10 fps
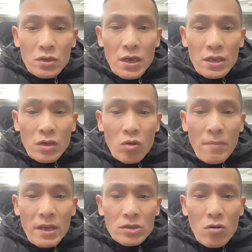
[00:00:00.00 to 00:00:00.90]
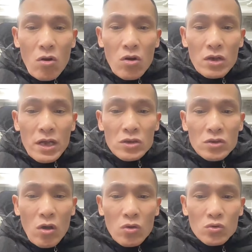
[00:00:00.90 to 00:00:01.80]
chú tế thế comment cho ok
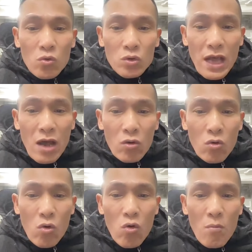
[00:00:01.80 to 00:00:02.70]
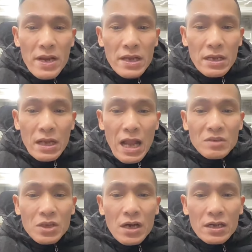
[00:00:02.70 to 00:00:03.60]
cháu chú chào cù minh
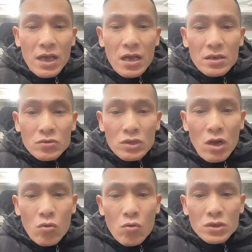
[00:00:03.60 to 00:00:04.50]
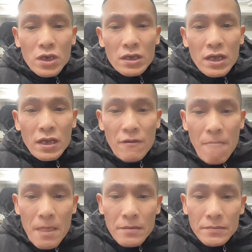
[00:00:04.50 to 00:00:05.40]
lam trường nhá chú chào cù trường
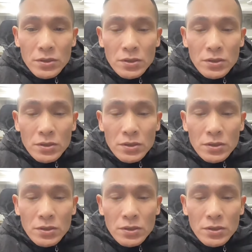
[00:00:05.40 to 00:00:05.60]
nhá